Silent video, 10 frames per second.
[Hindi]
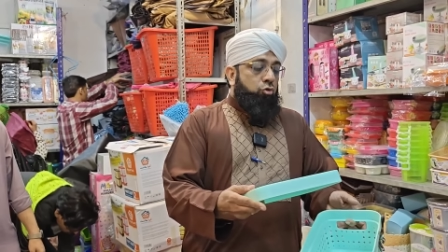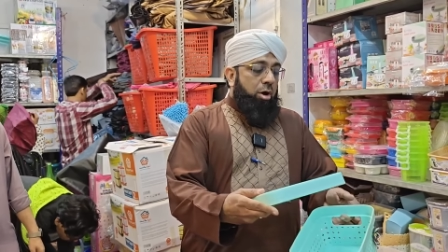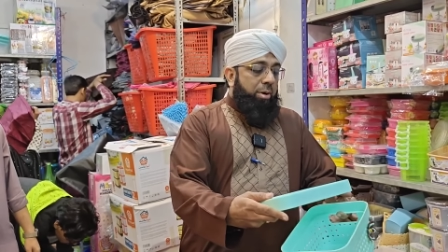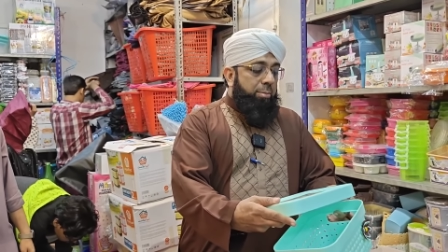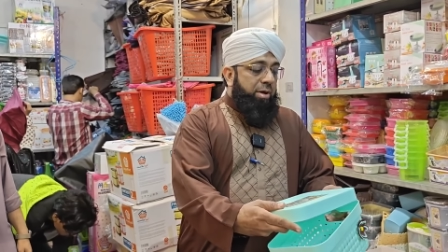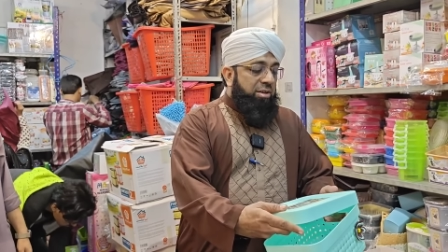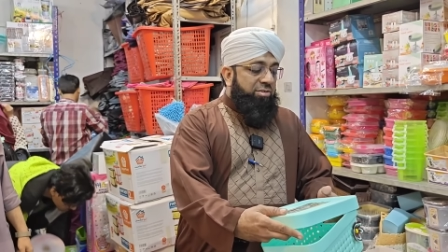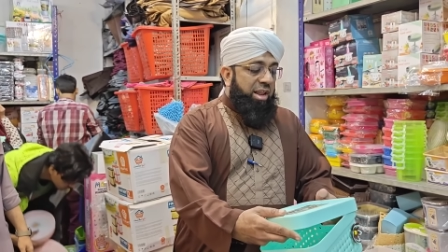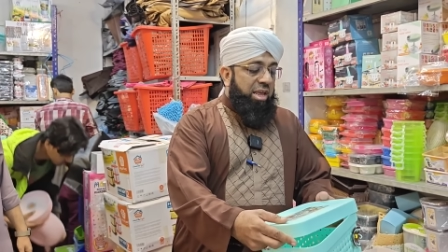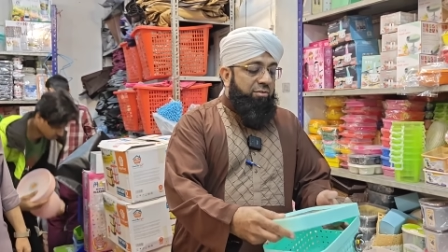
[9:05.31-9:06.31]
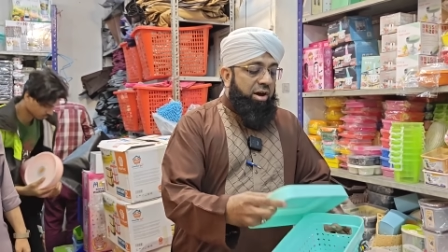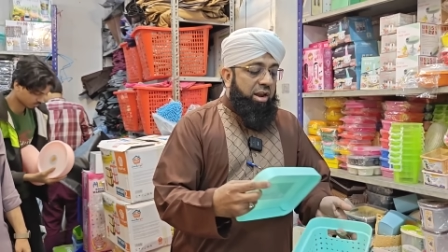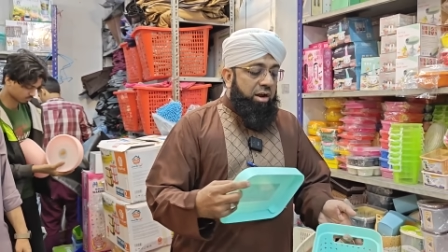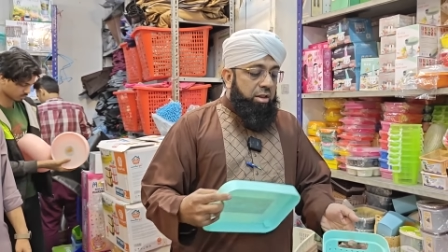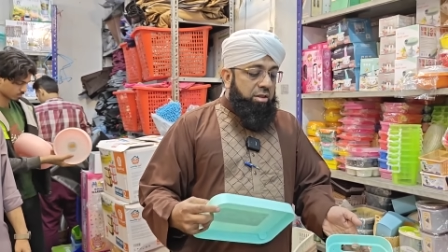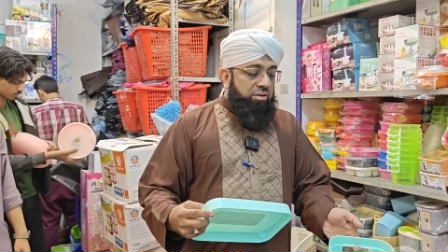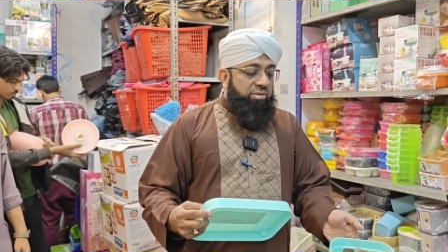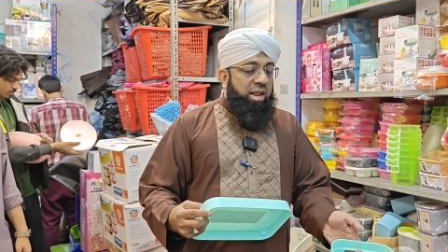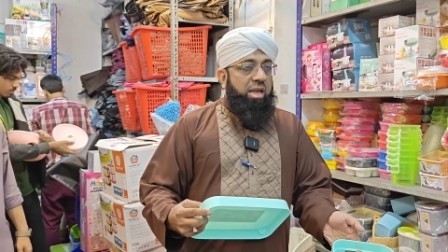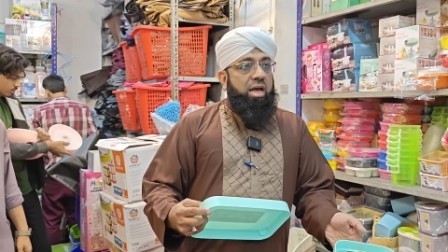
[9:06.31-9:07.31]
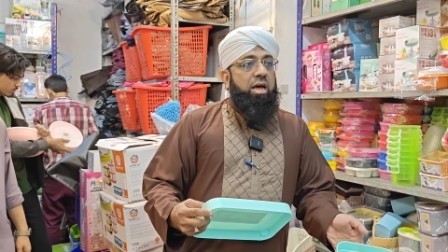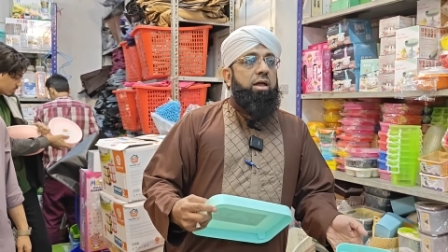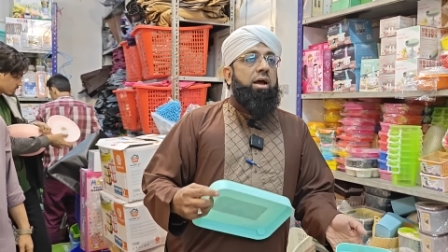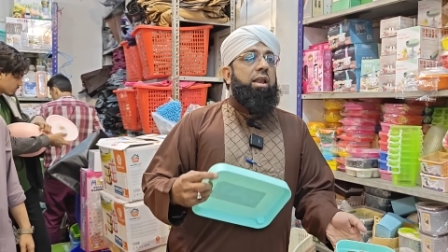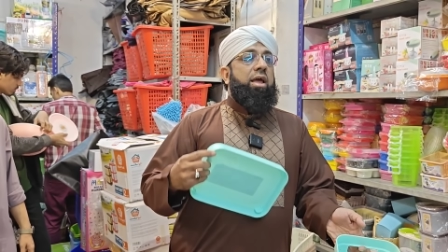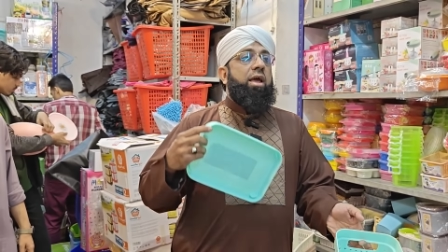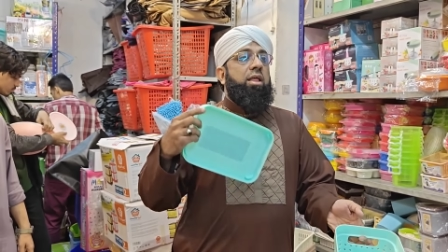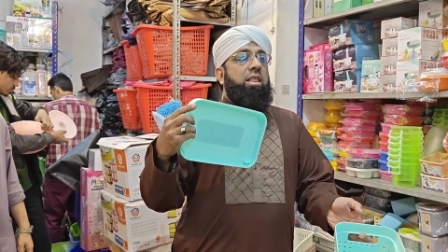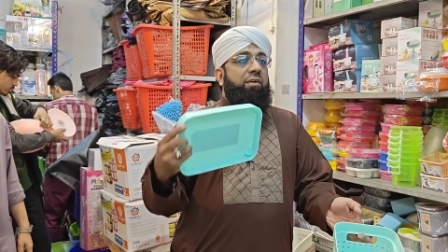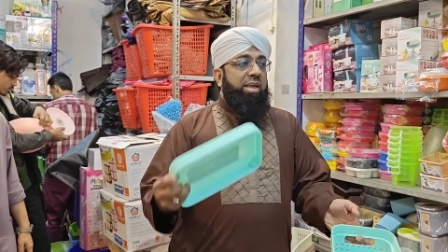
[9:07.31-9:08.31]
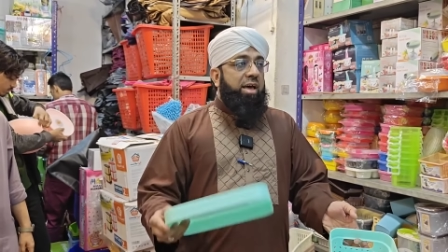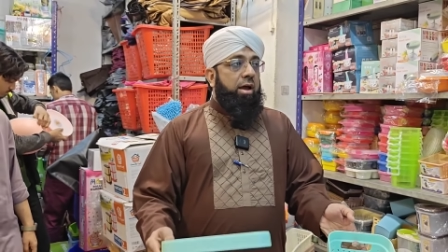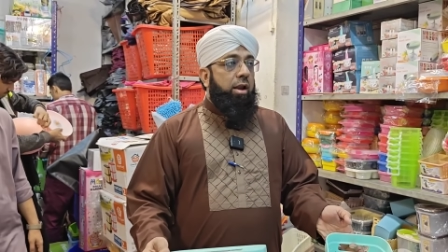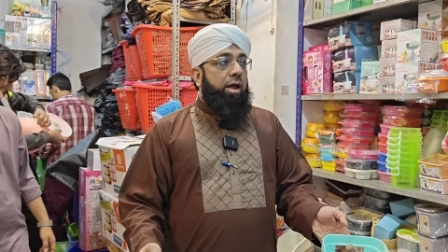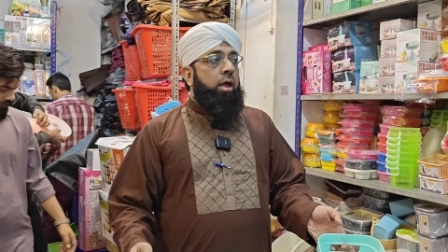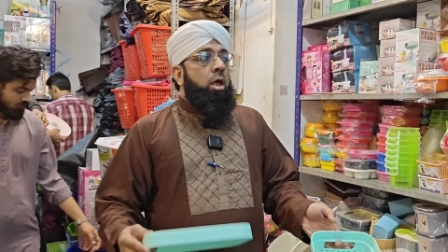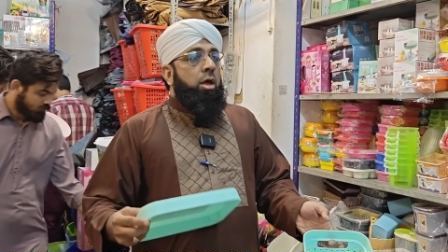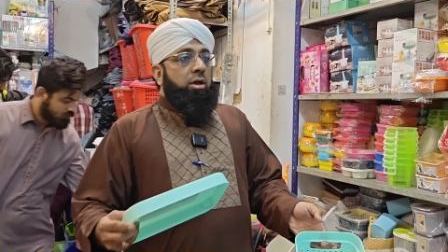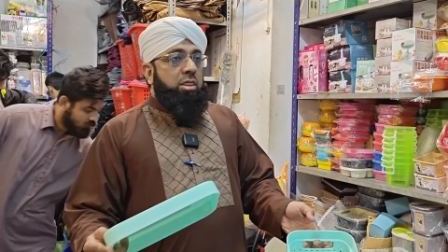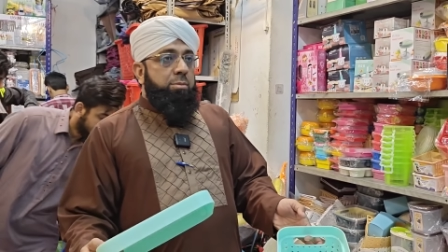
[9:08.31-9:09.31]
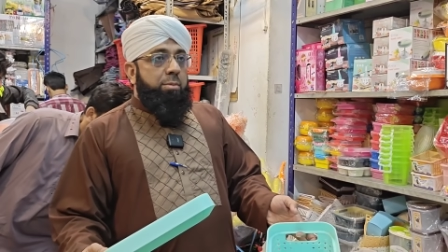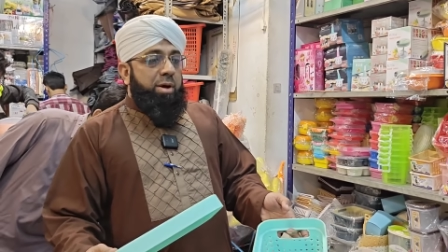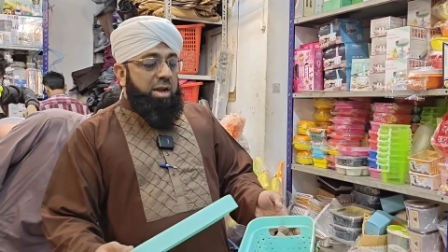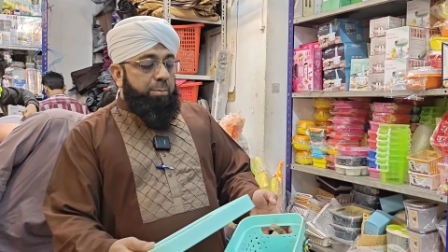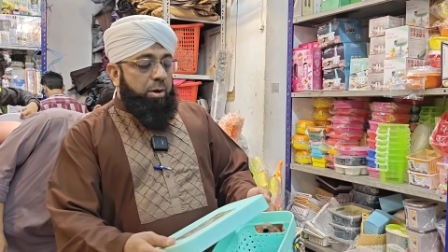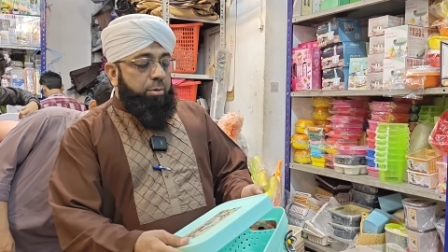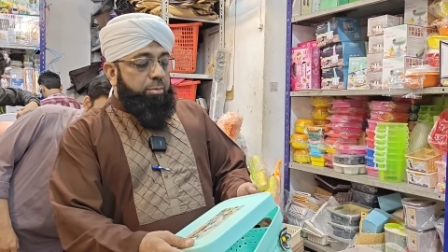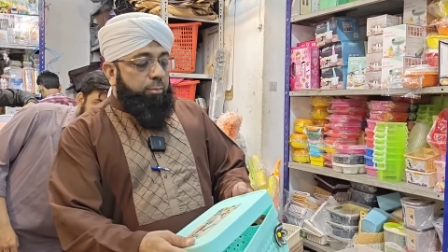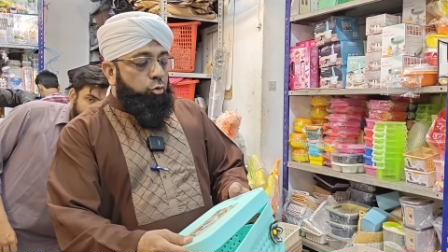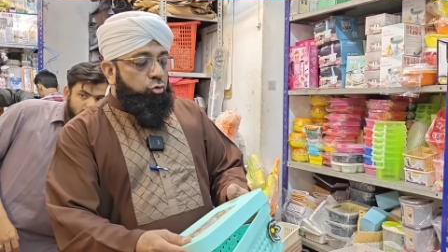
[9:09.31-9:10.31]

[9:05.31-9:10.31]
जो हमारी बहनें सिलाइयाँ वगैरह करती हैं सिलाइयाँ रख लें दवाइयाँ रख लें किसी भी मल्टीपर्पज में